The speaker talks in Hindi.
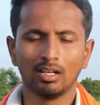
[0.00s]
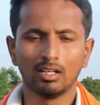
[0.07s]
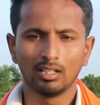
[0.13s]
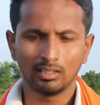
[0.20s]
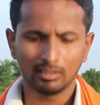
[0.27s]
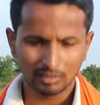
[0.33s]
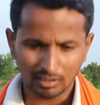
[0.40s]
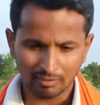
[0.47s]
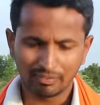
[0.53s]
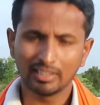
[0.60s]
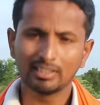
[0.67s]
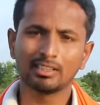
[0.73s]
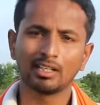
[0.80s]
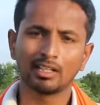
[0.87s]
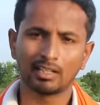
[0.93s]

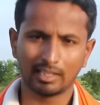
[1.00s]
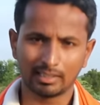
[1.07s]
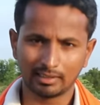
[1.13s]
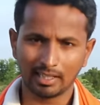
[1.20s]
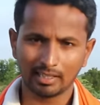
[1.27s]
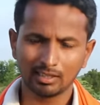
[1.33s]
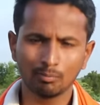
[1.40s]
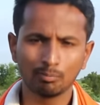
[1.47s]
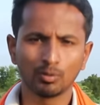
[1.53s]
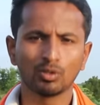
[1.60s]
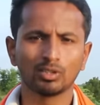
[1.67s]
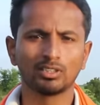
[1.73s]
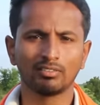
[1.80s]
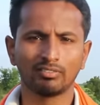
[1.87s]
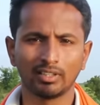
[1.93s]
सफ़ेद कलर रहता है एकदम
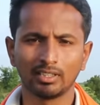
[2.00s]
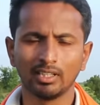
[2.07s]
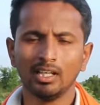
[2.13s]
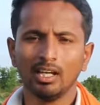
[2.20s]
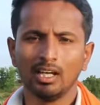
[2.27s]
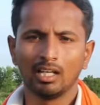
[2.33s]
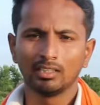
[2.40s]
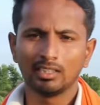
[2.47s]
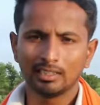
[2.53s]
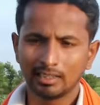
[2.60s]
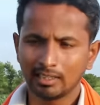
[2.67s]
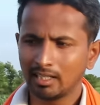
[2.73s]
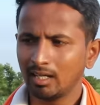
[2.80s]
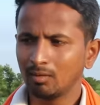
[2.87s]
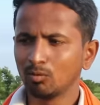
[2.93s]
प्योर सफ़ेद
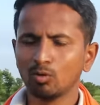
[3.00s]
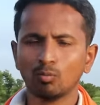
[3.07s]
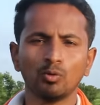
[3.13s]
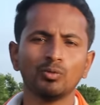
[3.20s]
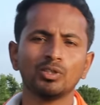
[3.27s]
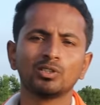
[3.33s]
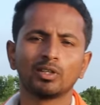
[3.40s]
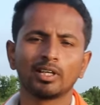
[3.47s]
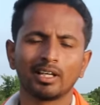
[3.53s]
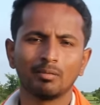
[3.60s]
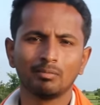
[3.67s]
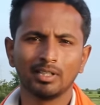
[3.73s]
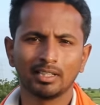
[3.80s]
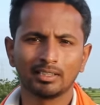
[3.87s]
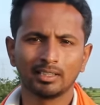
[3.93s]
जैसे कि हम लोग मूवीज़
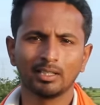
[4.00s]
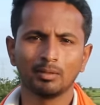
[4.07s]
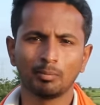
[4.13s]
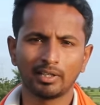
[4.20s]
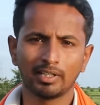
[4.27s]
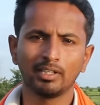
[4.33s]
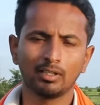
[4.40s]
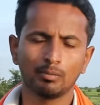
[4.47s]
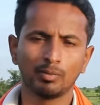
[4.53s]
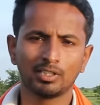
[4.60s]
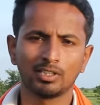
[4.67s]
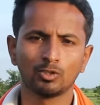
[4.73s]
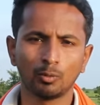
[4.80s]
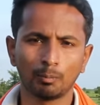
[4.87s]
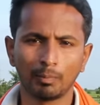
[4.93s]
वगैरह में देखते हैं कि परिये के
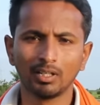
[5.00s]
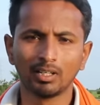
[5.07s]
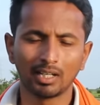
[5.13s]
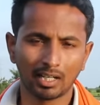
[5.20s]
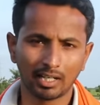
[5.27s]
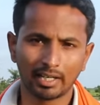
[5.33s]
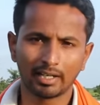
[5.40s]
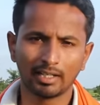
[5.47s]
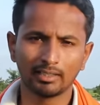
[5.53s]
पीछे जो पंख लगा